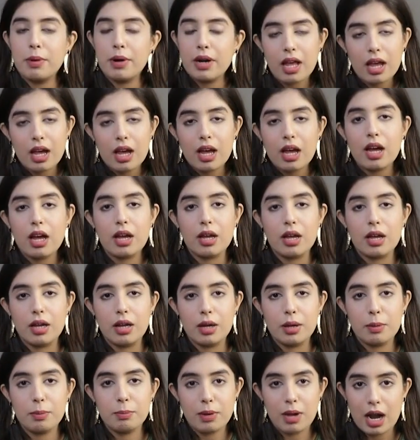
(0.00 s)
बड़ा
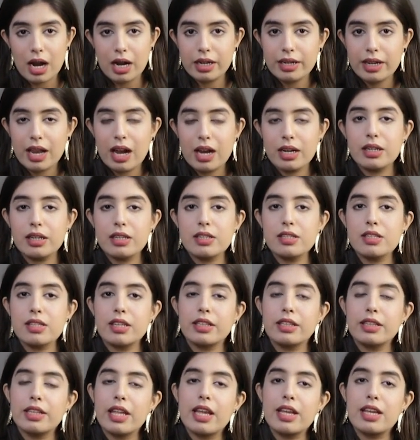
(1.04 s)
प्लांट ऐड कर
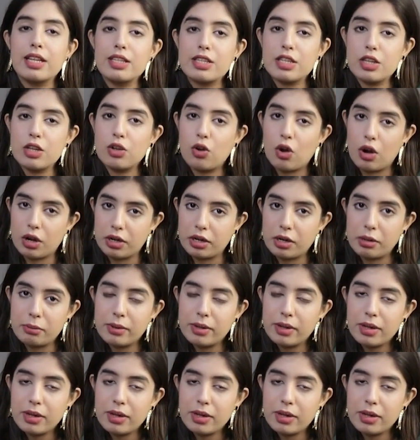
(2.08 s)
सकते हैं किसी कॉर्नर